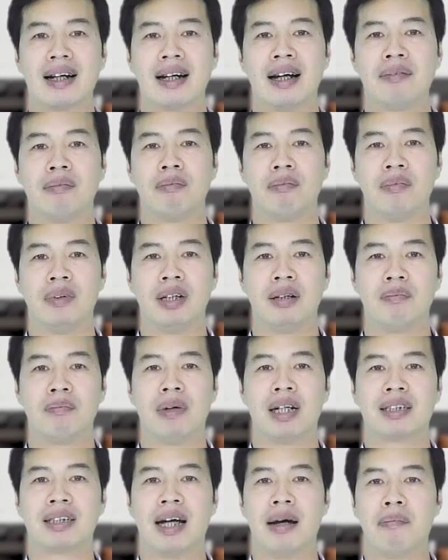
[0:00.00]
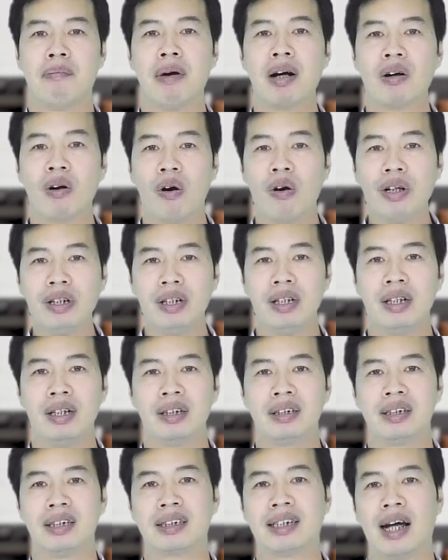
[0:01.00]
các lần mà trẻ mắc lỗi
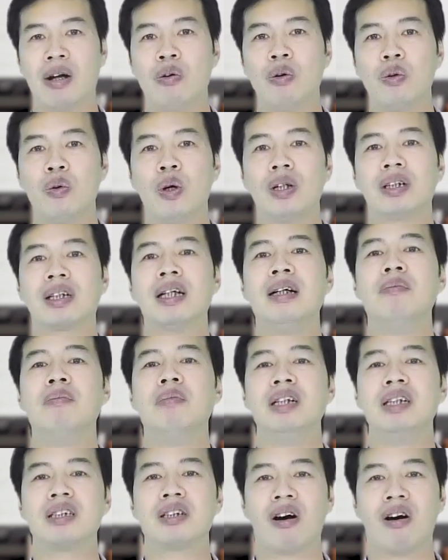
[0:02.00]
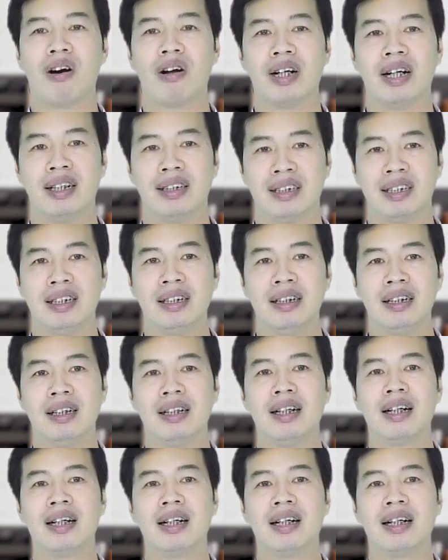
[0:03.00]
thì trẻ luôn luôn tìm lý do để gì